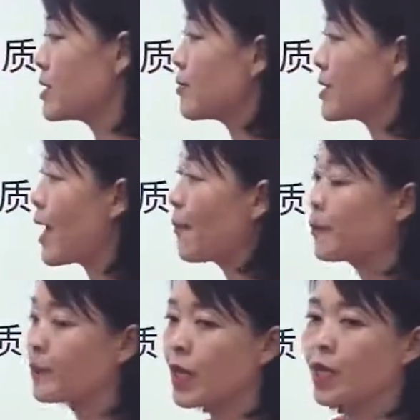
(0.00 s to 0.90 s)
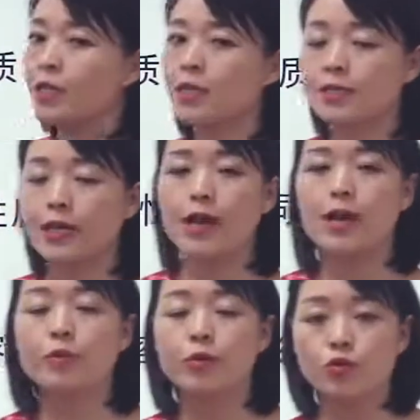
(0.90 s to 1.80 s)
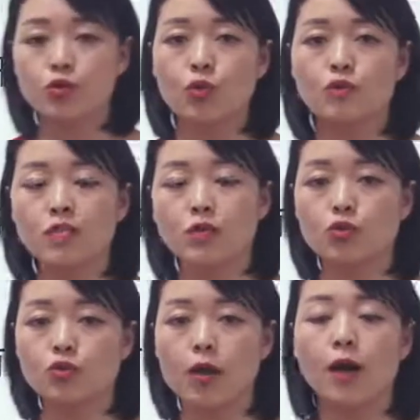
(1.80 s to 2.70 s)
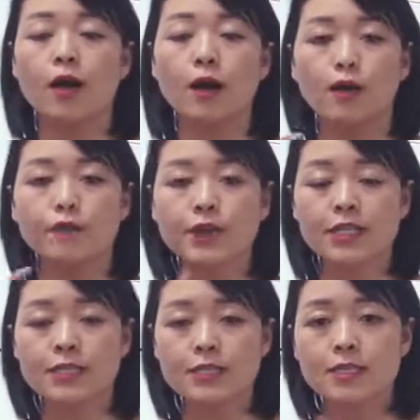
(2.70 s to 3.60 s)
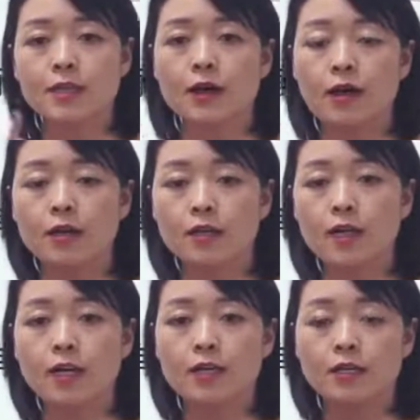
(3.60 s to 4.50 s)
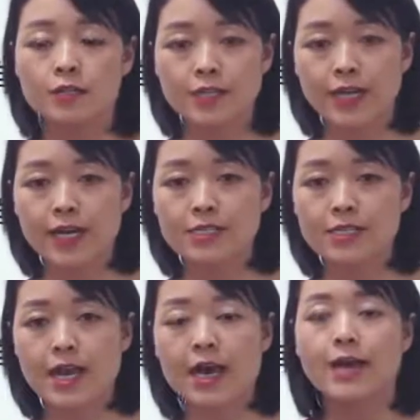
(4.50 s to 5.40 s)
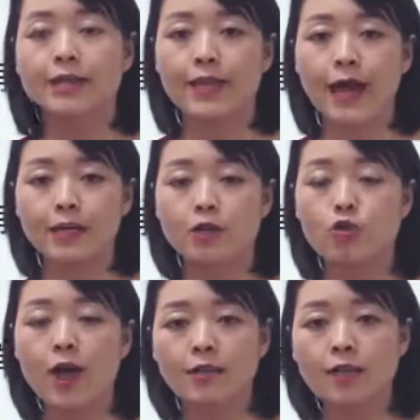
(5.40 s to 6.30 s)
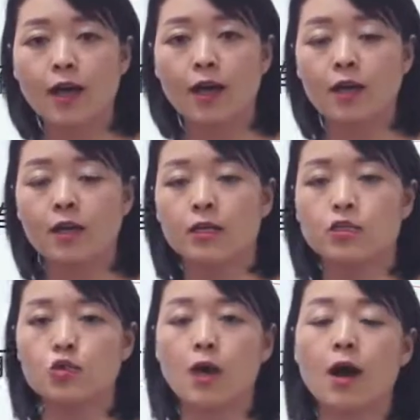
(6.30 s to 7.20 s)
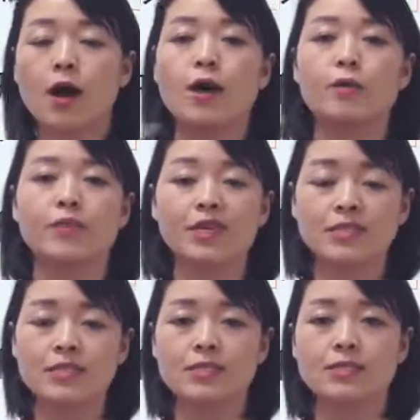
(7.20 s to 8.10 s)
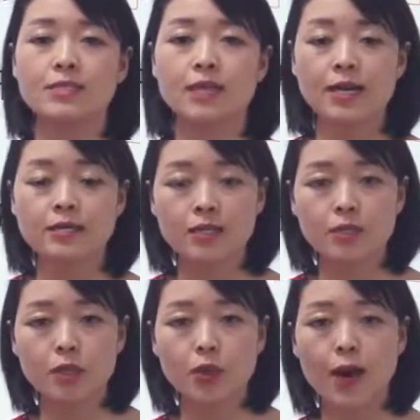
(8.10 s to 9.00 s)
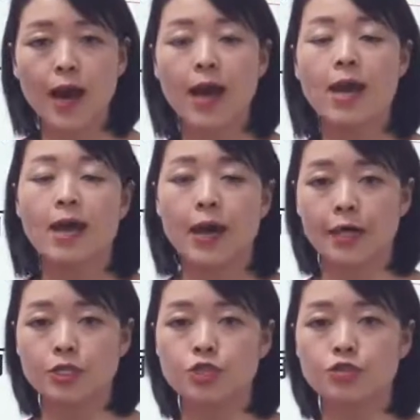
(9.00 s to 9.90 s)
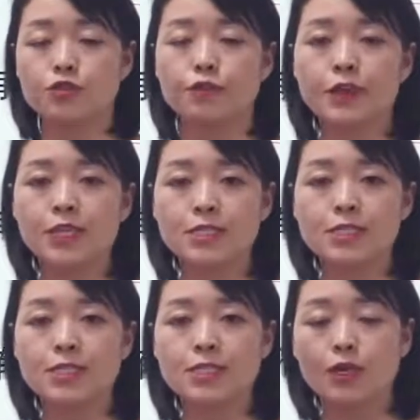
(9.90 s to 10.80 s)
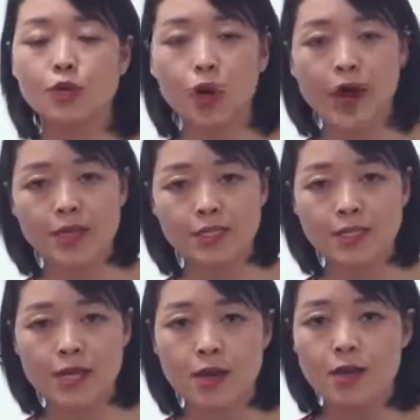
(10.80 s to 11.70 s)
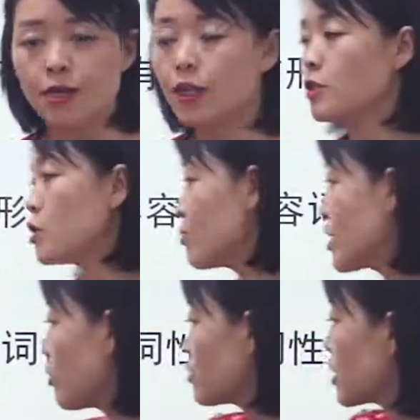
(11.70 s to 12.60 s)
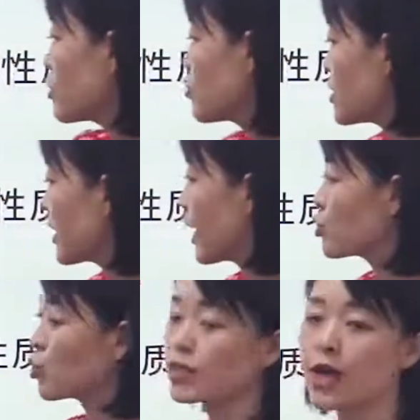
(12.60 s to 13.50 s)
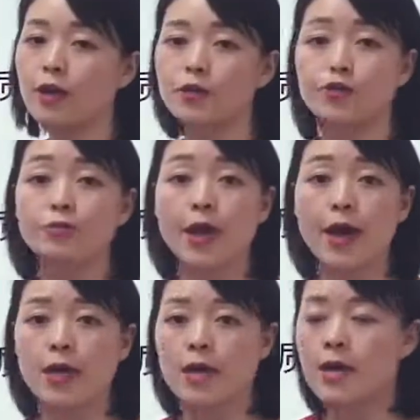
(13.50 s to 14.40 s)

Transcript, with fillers: 怎么怎么样。那你看，比如我问你，我说，呃，飞机和新干线哪个快呢？你说，哦，比起新干线的话，还是飞机更快一些。那你是不是要用这个句型来说呢？对不对？